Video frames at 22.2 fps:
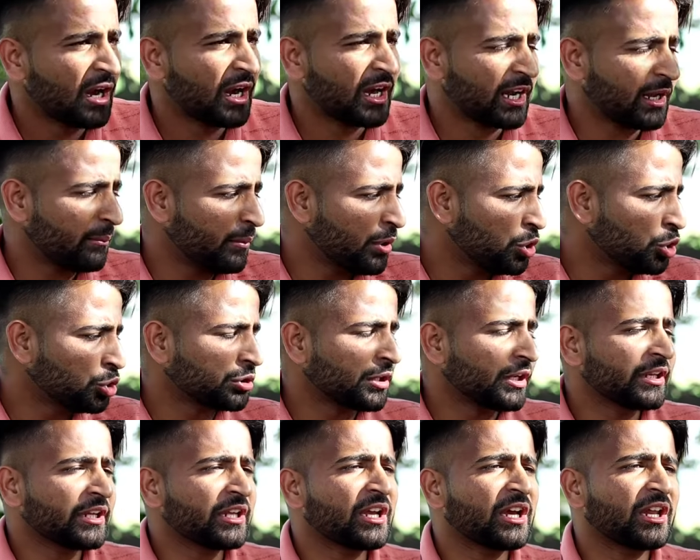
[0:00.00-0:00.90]
अरे मैं तो
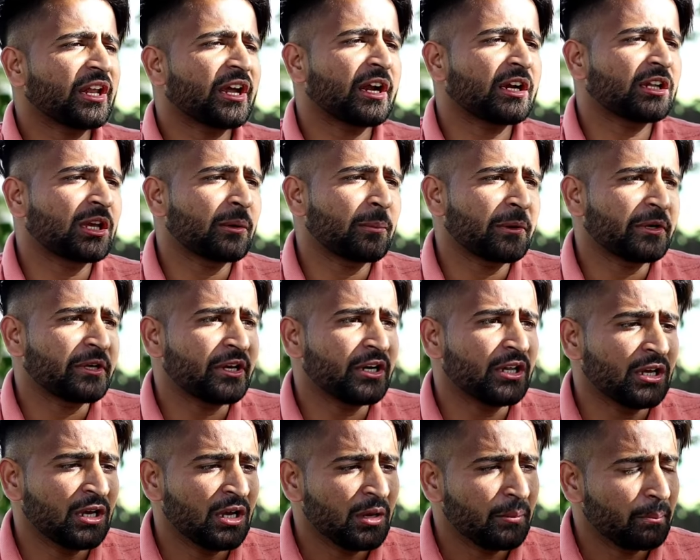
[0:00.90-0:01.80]
तड़की के लगा था
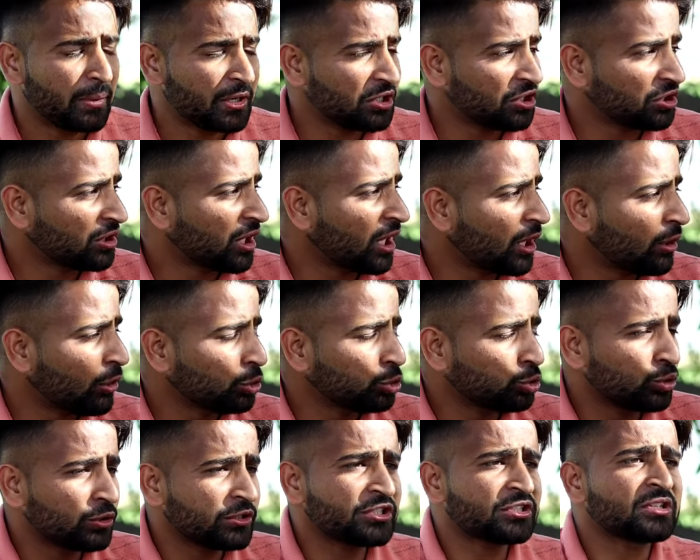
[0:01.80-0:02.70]
पिटने पर जब थाना
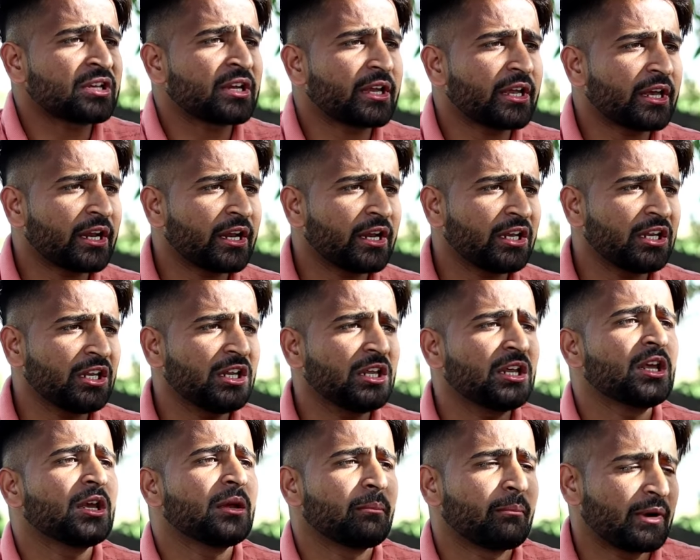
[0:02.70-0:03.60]
हुआ तुलसी सा कह रहे
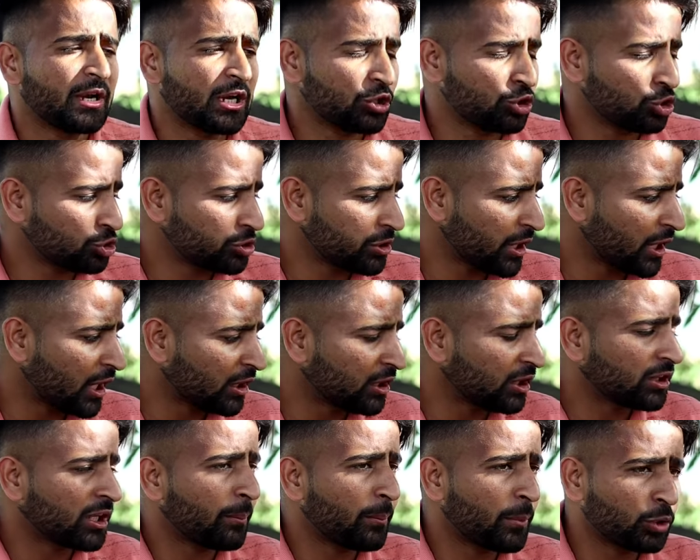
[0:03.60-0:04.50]
नहीं माना सोचे एक
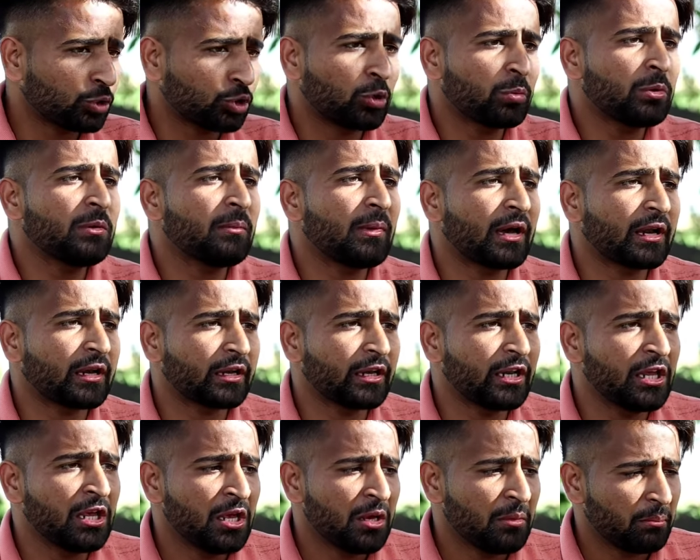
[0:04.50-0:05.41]
आधा थप्पड़ तो भी मार
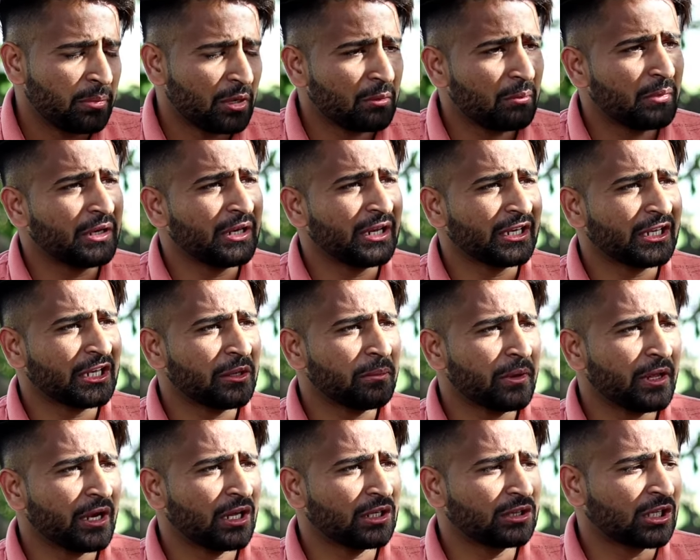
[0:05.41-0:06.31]
ले पर मन्ना
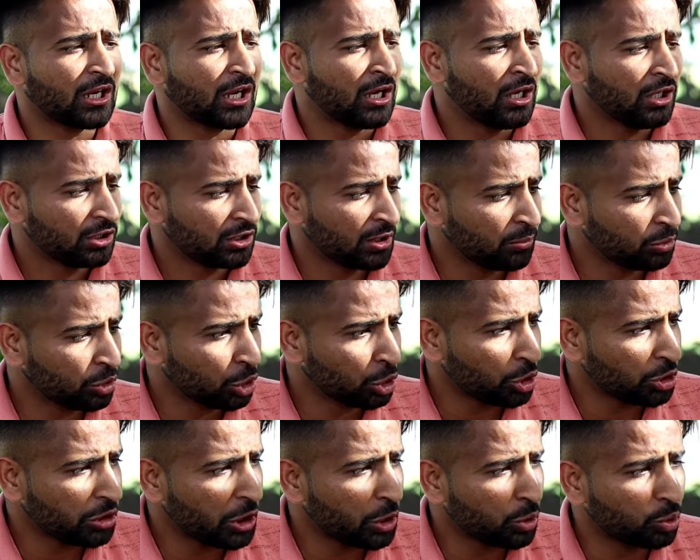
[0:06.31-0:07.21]
के बेरा था तुम
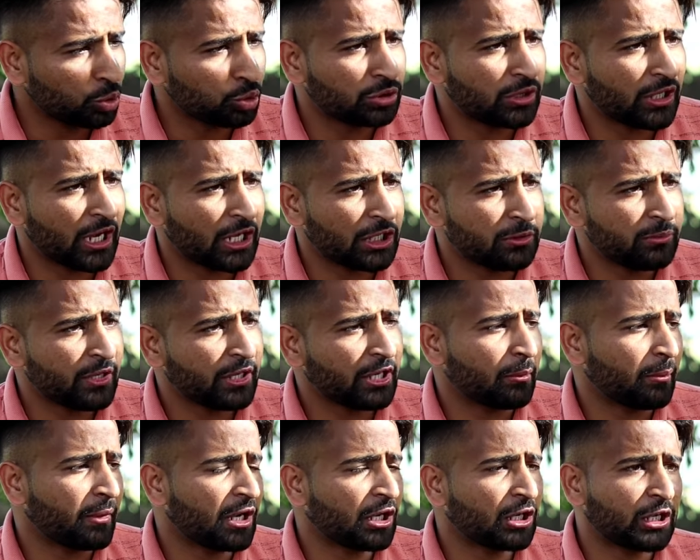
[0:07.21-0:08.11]
दोनों इतने कुत्ते
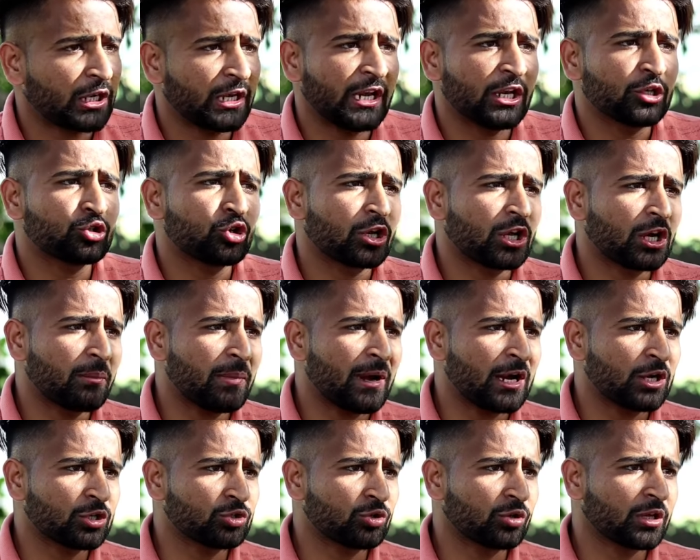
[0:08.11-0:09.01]
आदमी के मना कल्याण छोड़कर
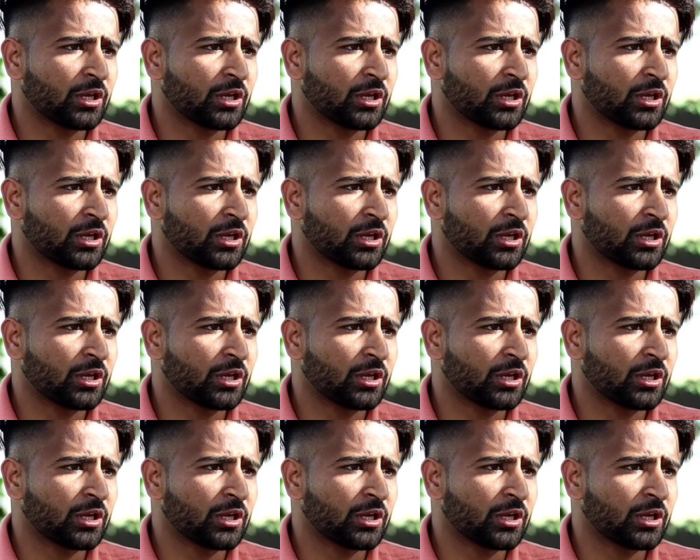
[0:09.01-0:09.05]
भाग